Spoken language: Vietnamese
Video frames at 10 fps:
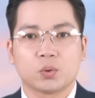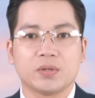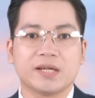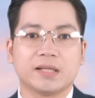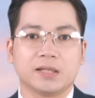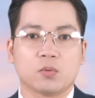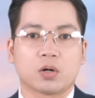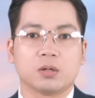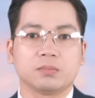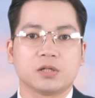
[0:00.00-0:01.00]
Tuy nhiên, thì
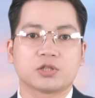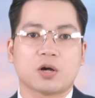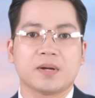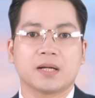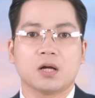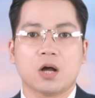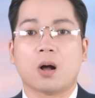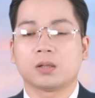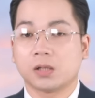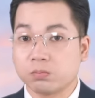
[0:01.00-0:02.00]
Bộ Công Thương cho biết
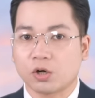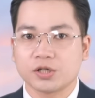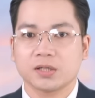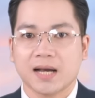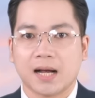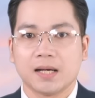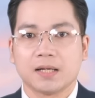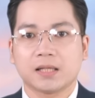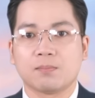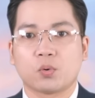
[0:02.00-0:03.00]
họ không có chức năng,
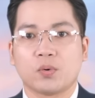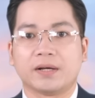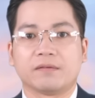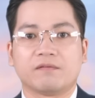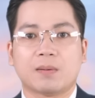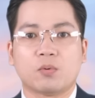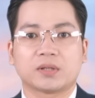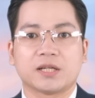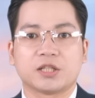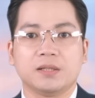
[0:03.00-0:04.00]
thẩm quyền và Bộ
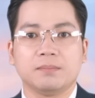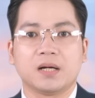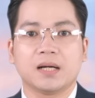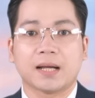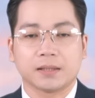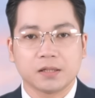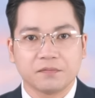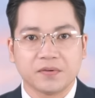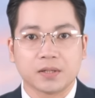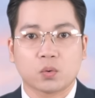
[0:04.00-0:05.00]
Tài chính mới là
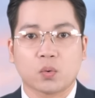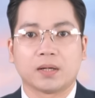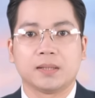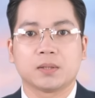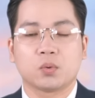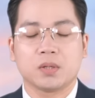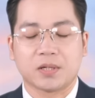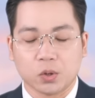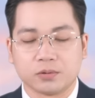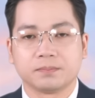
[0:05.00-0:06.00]
đơn vị quản lý quỹ
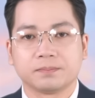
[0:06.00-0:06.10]
bình ổn.